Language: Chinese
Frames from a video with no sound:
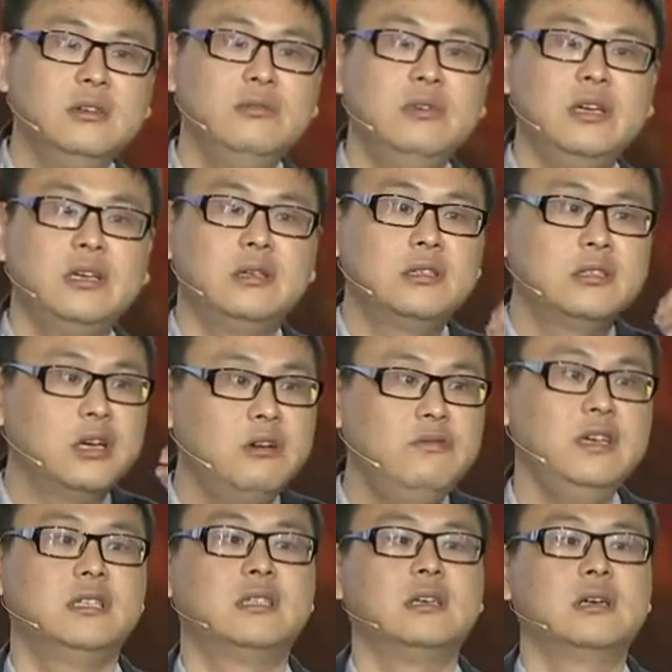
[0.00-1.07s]
因为消
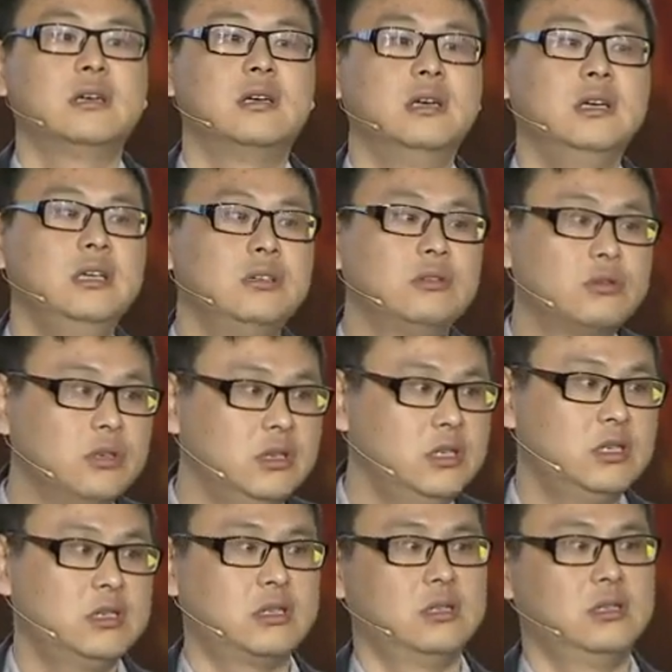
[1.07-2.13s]
费者可以
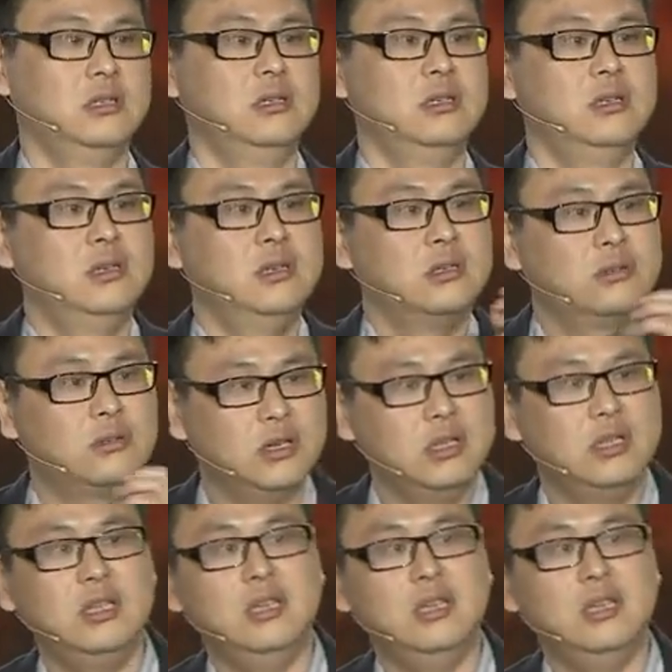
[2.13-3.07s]
随时随